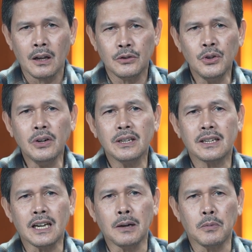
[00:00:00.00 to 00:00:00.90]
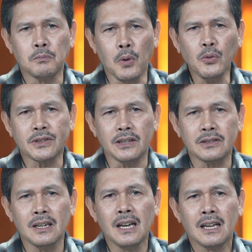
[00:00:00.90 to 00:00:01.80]
During the time of
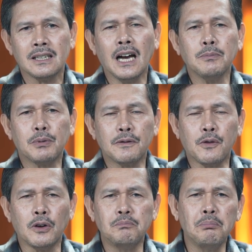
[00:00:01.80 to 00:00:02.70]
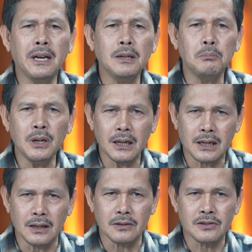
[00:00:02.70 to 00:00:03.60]
Moses, God performed many
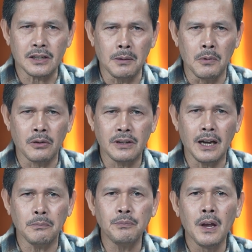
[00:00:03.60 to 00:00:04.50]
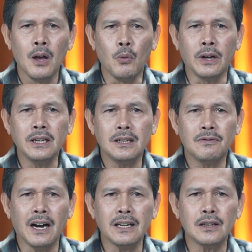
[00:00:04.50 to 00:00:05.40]
miracles, among them when He
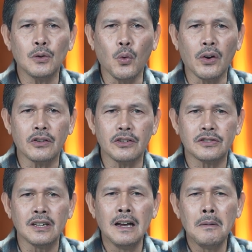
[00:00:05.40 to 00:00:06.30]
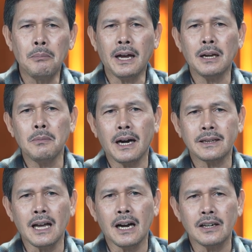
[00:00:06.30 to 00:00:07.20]
divided the waters para
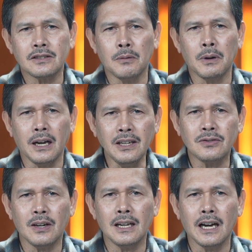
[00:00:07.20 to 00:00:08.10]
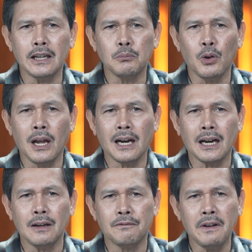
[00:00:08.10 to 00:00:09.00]
makatakas ang mga Israelite mula
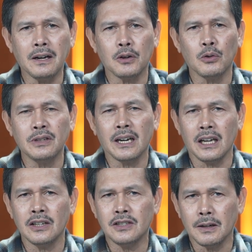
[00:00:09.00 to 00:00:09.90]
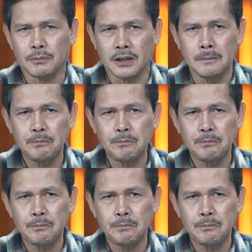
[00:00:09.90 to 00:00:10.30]
kay Pharaoh ng Egypt.